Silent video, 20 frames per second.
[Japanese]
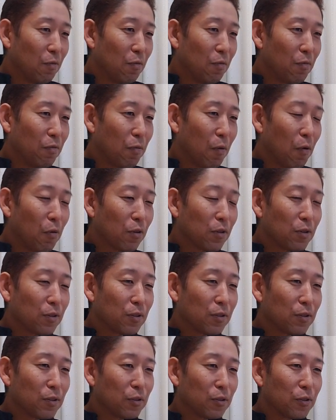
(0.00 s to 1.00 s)
フォッ
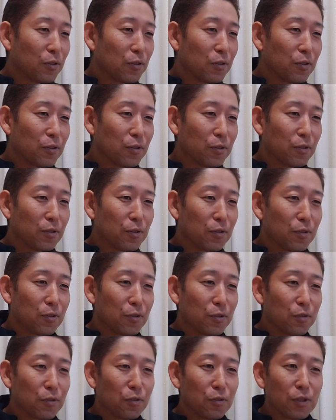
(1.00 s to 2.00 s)

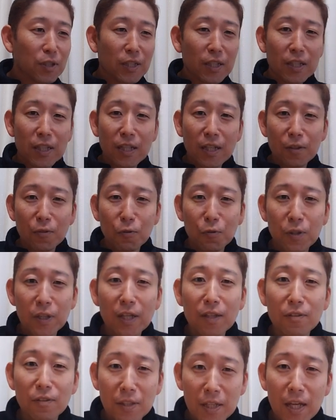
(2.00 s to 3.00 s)
クスじゃないなんかそんな
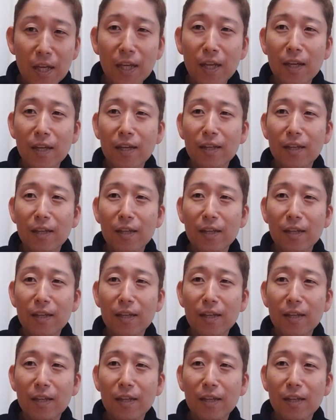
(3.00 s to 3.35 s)
やつね